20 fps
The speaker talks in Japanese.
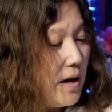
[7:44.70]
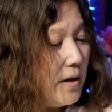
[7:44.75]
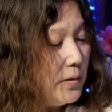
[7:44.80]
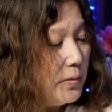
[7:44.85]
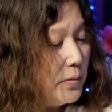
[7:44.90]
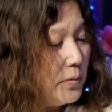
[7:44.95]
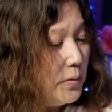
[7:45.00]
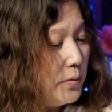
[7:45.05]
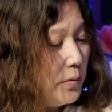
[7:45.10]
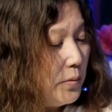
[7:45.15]

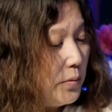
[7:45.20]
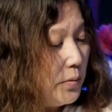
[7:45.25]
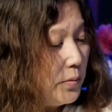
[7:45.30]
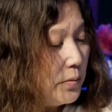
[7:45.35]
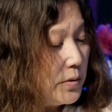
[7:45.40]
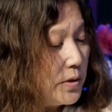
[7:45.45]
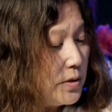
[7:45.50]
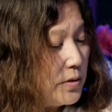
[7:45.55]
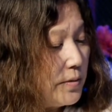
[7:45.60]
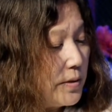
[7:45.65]
の
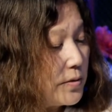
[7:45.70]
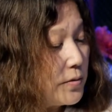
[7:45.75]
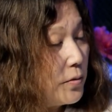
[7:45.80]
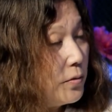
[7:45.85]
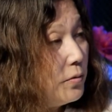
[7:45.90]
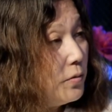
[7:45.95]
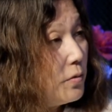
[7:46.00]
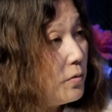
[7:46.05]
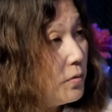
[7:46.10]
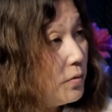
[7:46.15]
実はそ
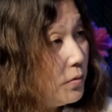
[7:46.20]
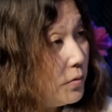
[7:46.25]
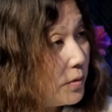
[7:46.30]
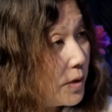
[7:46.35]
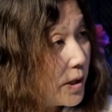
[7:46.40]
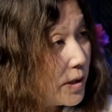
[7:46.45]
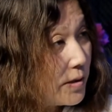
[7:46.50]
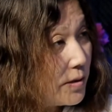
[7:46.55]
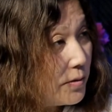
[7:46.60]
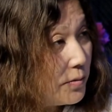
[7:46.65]
の後の
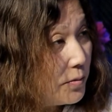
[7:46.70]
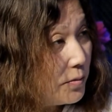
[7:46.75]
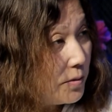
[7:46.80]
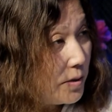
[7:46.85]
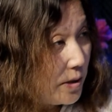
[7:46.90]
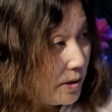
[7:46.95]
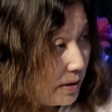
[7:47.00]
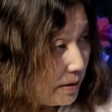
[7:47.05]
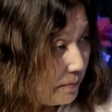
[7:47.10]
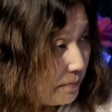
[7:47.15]
活動
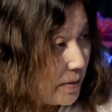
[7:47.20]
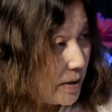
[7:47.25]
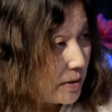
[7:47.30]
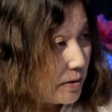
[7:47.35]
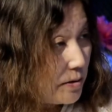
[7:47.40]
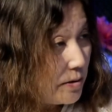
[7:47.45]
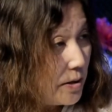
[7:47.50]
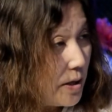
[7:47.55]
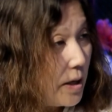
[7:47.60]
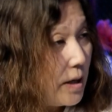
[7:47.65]
に、まあ、
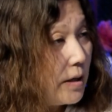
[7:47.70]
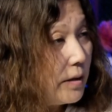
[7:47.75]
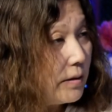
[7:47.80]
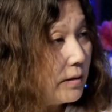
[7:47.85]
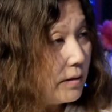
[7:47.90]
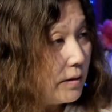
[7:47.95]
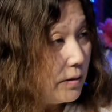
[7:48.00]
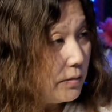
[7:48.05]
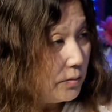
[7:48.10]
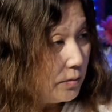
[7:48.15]
つながっ
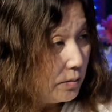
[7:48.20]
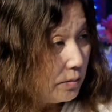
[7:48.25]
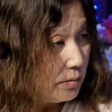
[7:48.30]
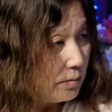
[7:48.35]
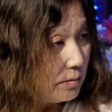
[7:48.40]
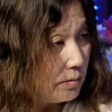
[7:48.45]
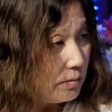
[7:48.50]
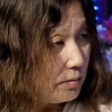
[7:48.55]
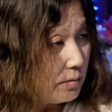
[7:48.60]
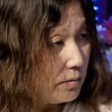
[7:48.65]
てくるっ
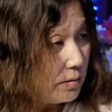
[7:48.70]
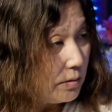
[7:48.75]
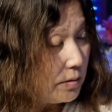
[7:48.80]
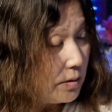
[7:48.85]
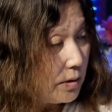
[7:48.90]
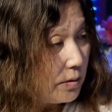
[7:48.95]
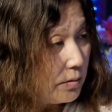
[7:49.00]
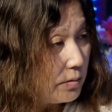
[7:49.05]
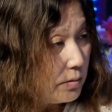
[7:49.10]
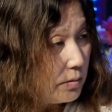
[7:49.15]
て
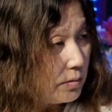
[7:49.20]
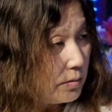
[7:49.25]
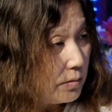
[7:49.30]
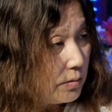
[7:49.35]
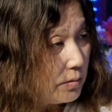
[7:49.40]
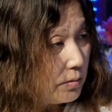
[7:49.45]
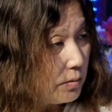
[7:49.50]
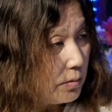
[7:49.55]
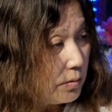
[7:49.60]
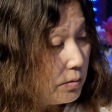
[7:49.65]
いう
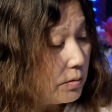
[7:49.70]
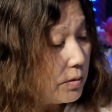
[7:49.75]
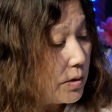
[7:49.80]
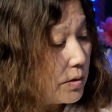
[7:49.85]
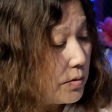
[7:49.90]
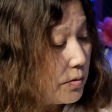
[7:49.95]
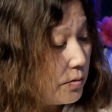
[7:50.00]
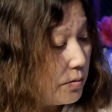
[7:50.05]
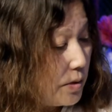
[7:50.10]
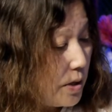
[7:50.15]
ことで
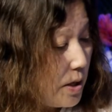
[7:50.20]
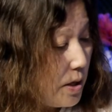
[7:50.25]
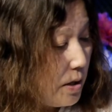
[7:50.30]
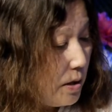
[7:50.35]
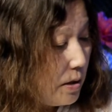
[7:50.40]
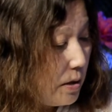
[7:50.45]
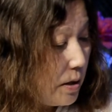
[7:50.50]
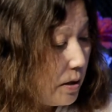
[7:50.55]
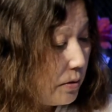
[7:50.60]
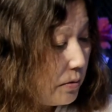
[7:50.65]
すよね、
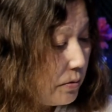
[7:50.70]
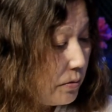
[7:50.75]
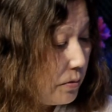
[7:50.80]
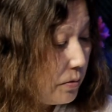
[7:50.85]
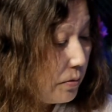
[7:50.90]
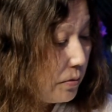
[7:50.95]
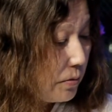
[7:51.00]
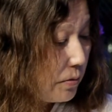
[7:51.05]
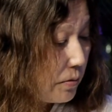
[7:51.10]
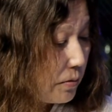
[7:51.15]
あ
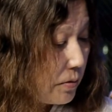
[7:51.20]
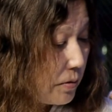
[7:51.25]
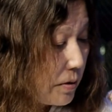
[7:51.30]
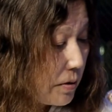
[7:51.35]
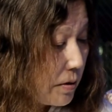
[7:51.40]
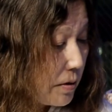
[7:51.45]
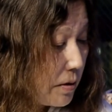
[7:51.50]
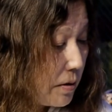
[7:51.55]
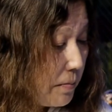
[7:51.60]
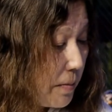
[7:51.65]
の
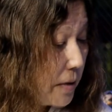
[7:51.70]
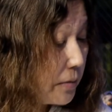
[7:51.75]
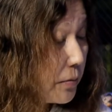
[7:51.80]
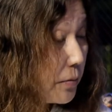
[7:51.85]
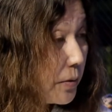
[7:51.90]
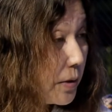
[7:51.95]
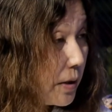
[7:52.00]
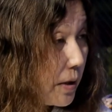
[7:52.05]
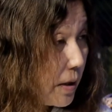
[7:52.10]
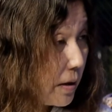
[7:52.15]
芝の
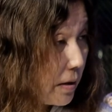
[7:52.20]
家で